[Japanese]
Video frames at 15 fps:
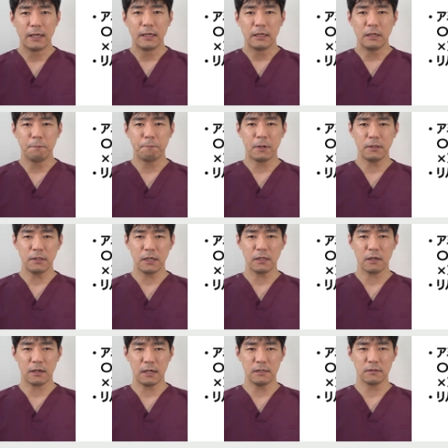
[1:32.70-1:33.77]
一般的
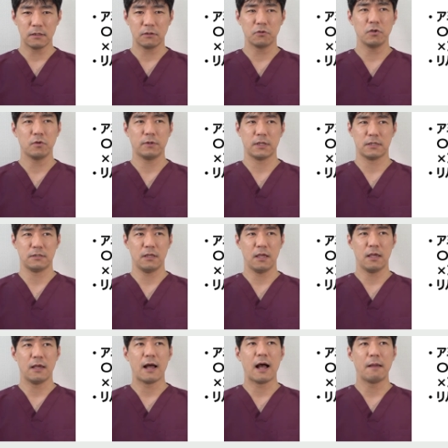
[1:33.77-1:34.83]
な検査というのはです
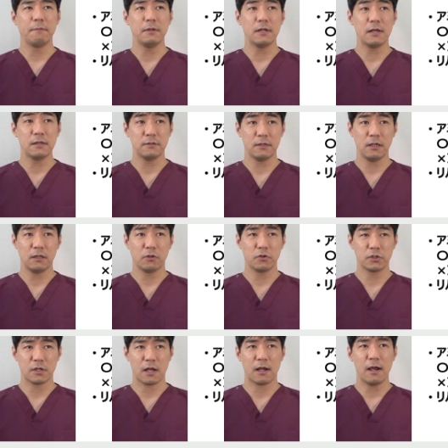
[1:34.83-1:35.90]
ね、アミラーゼと
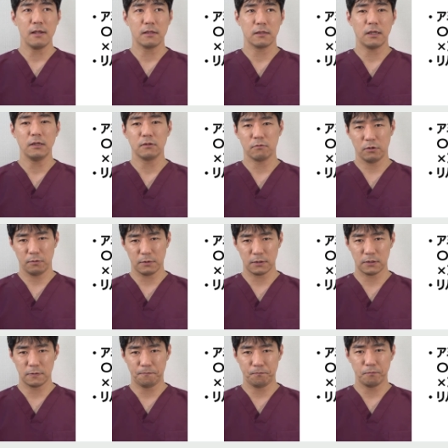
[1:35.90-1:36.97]
しか書いてないと思いま
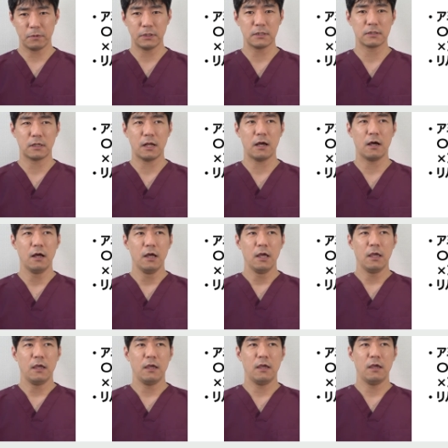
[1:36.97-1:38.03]
す。まあ、ですから、
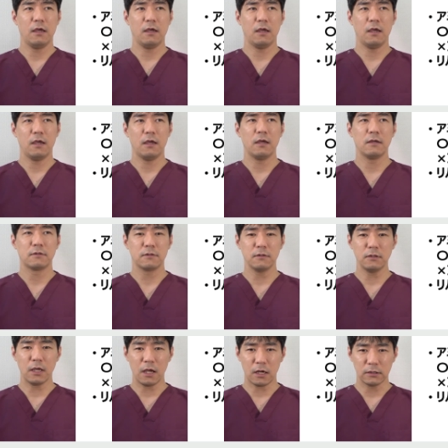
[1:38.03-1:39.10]
えー、
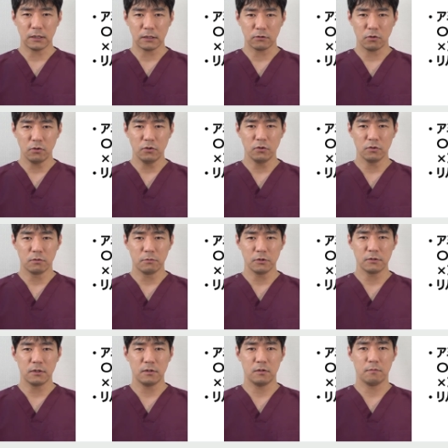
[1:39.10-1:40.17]
水炎かなというふうに
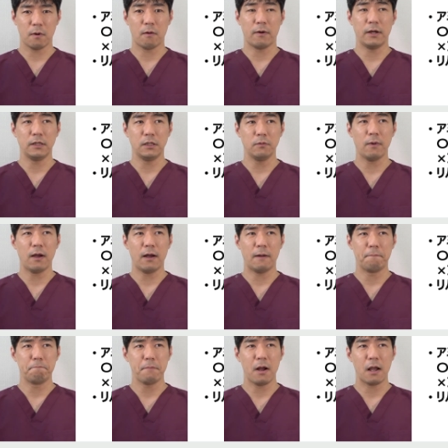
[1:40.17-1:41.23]
思っている場合に
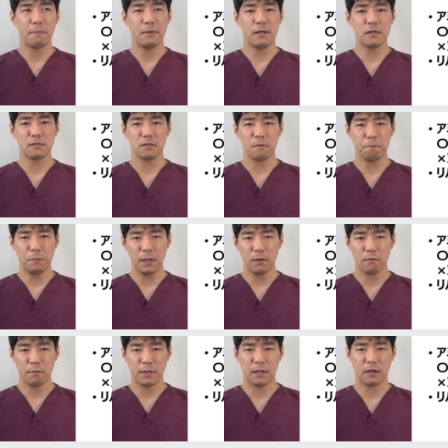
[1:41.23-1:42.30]
は、まあ、アミラーゼ P
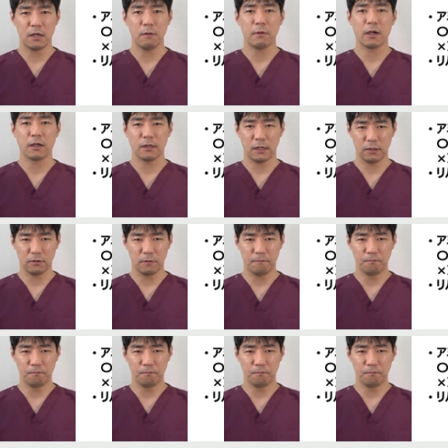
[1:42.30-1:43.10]
を見なければいけないと。